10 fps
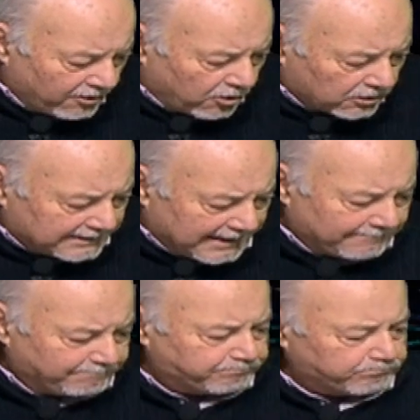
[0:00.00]

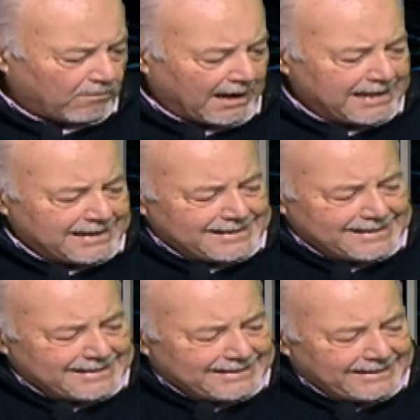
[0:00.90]
nota
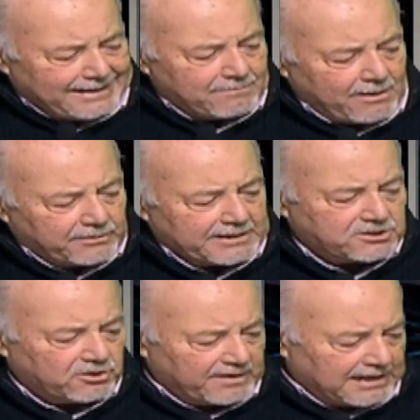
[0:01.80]
di
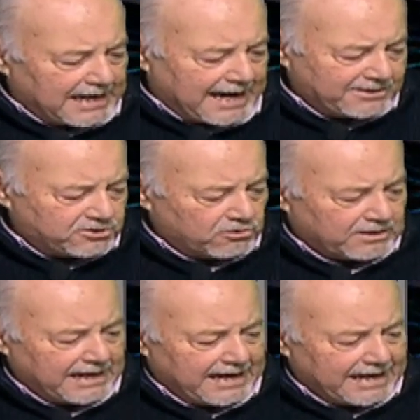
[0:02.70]
Maurizio Villaggio
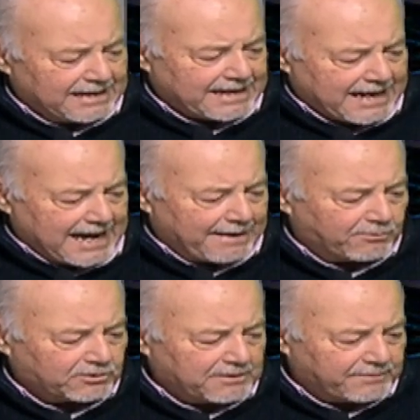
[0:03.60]
che è il
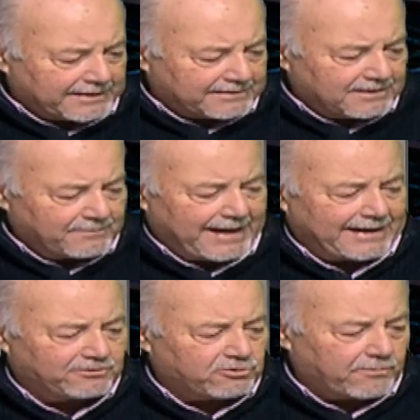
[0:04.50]
capo
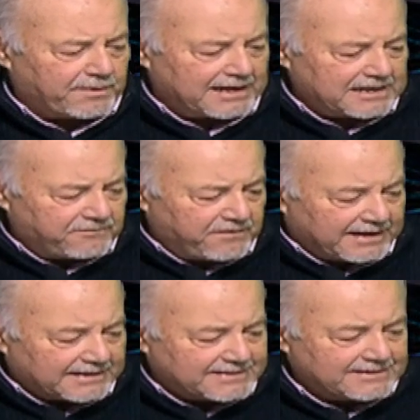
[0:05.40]
dipartimento
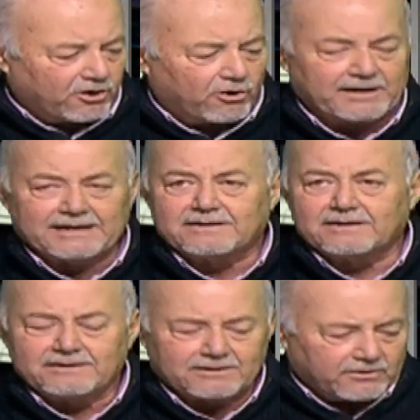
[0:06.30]
pianificazione
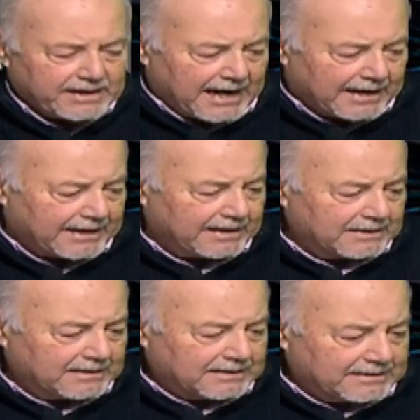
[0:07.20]
territoriale
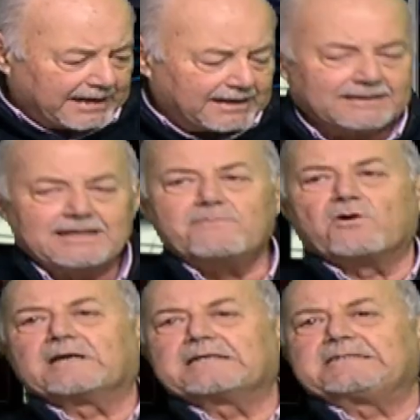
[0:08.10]
della
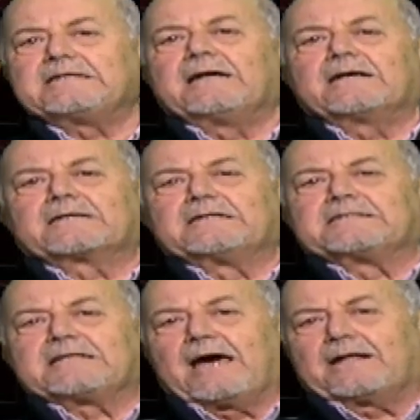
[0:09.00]
democrazia
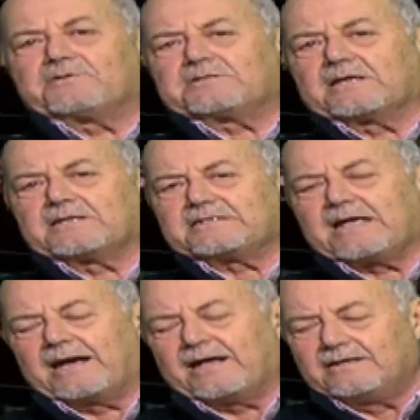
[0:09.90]
cristiana, cioè
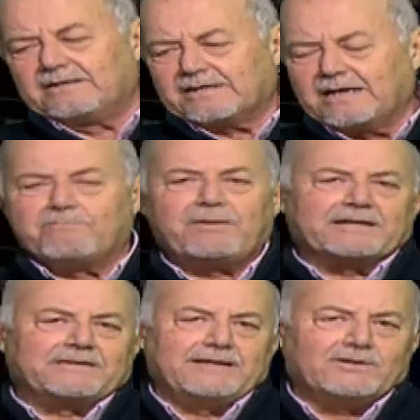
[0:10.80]
cristiana il
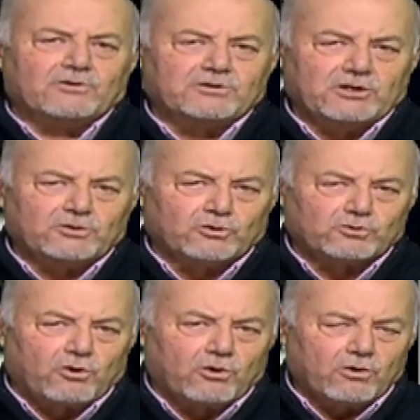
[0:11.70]
partito di
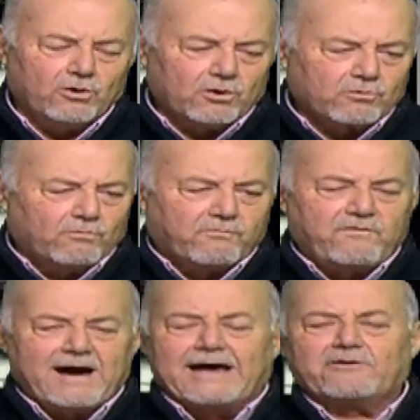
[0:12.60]
Totò
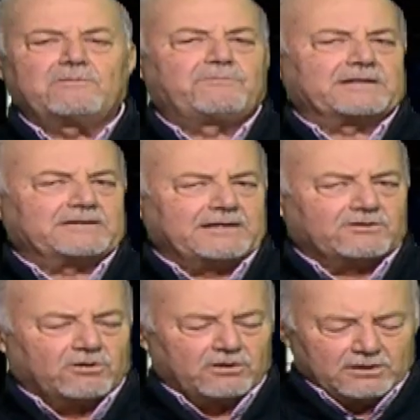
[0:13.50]
Cuffaro, il
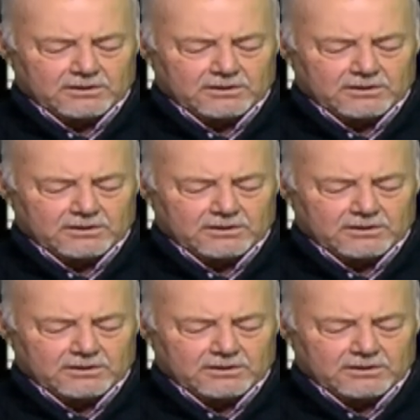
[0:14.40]
partito